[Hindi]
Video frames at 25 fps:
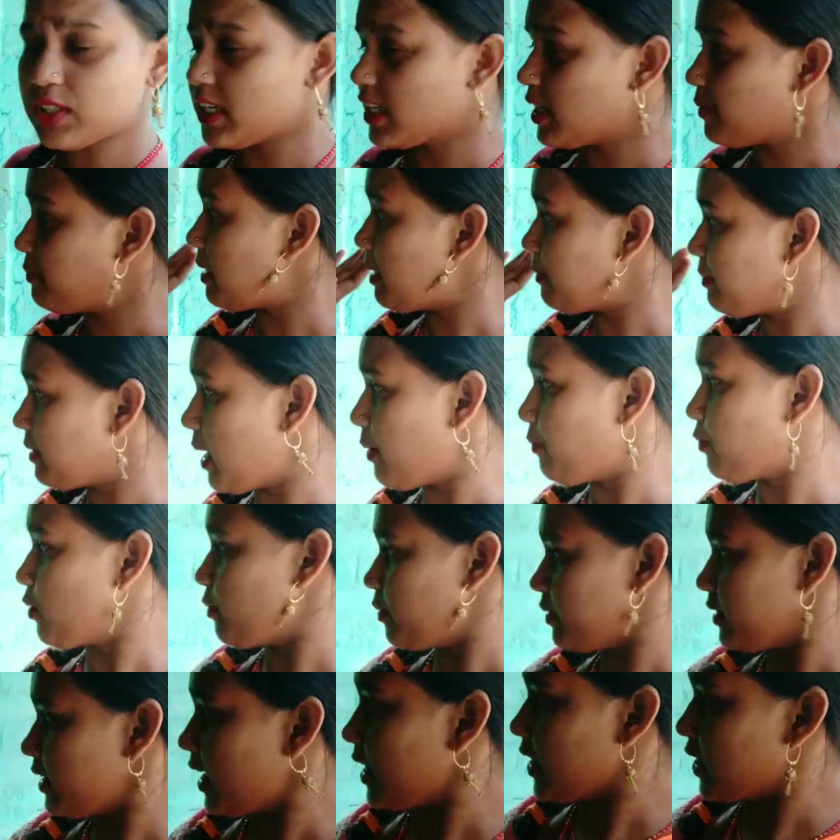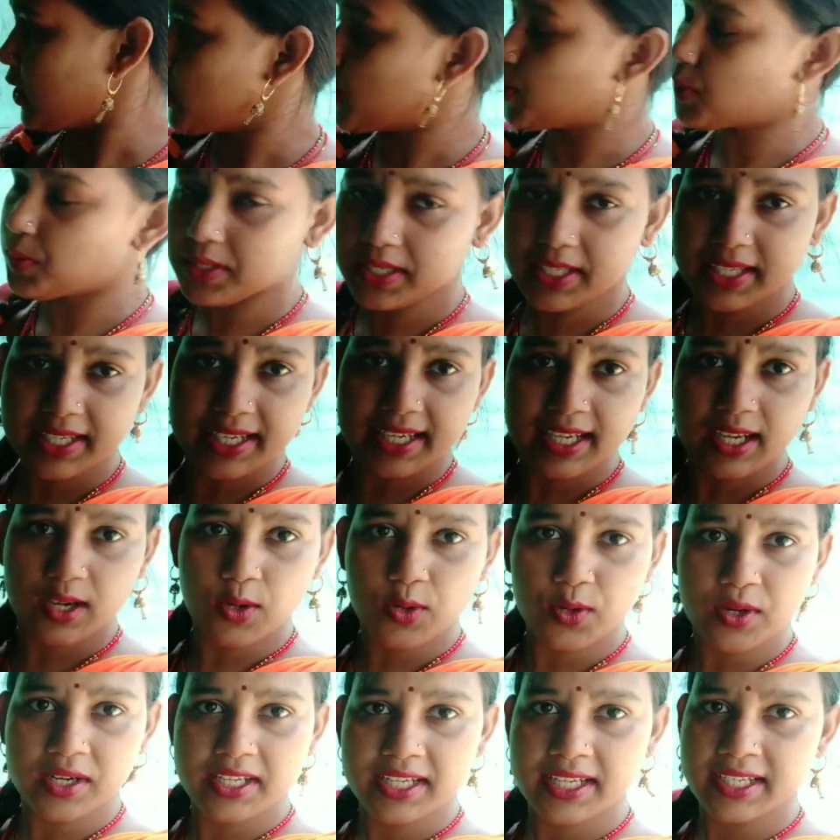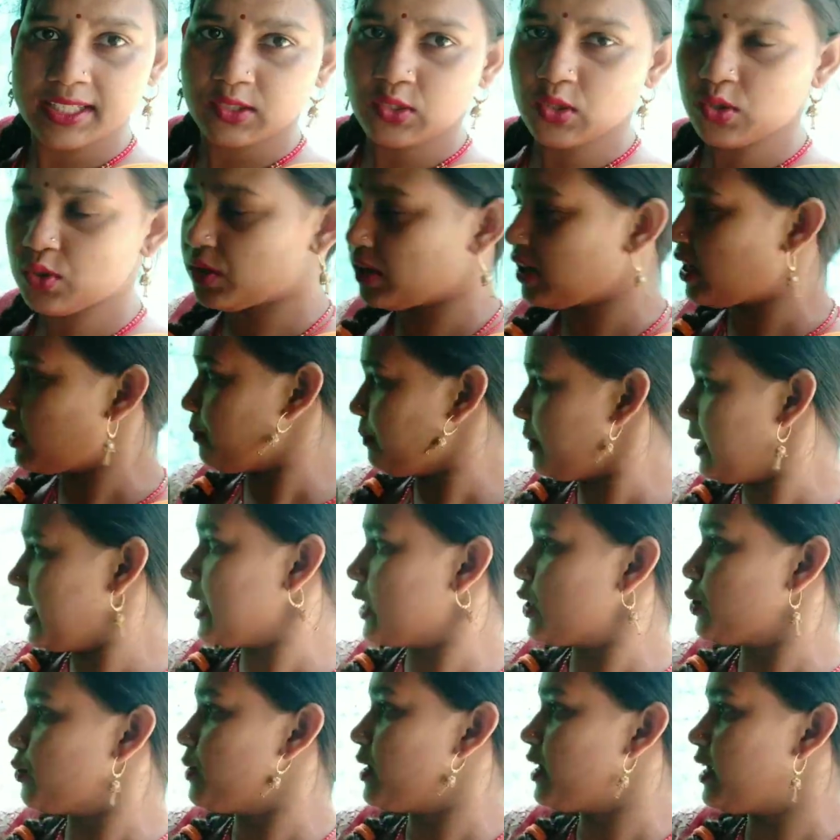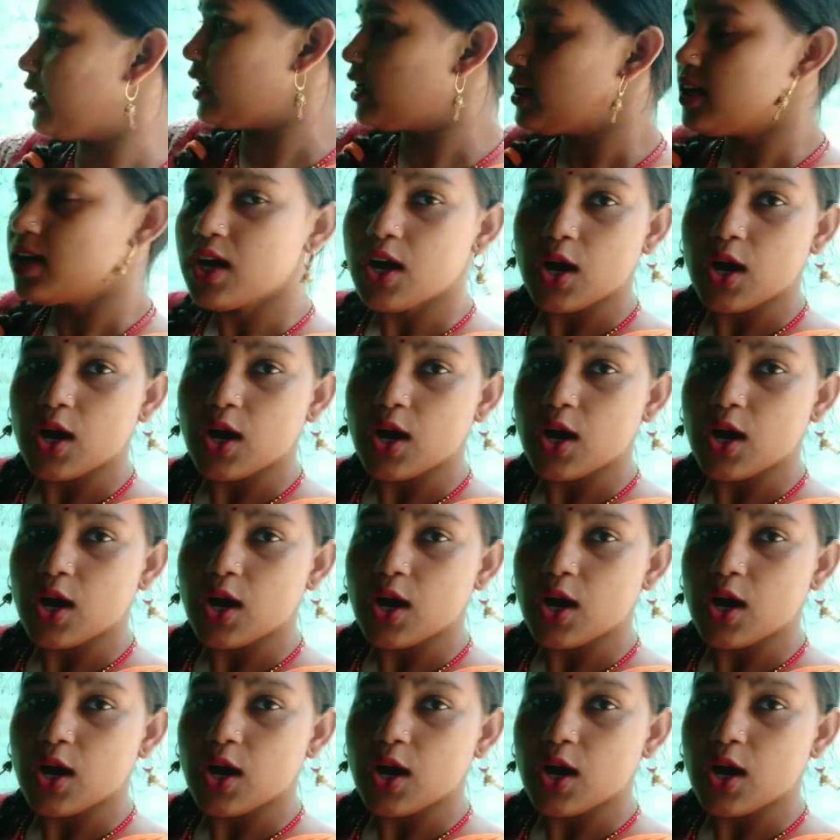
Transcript: चलिए मैं भी आपको बता दी हूँ कि ये और ये दो कलर पेंट हुए हैं